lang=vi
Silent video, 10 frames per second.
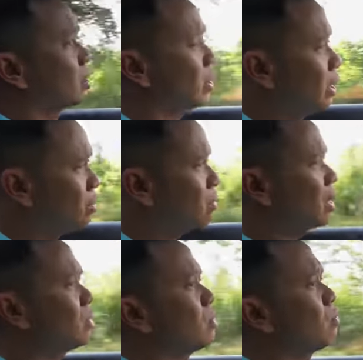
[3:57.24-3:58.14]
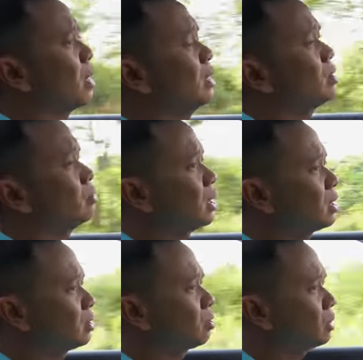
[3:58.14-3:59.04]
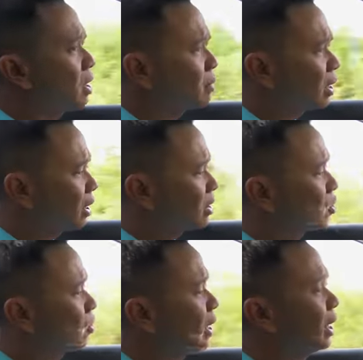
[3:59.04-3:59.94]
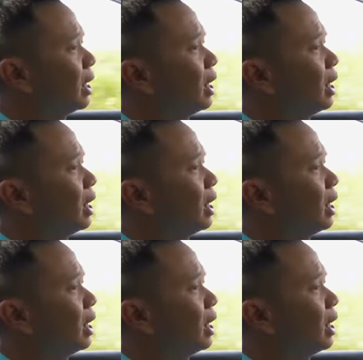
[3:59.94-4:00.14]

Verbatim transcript: còn nếu như mà nó dốc quá thì chúng ta sử dụng thêm cái số này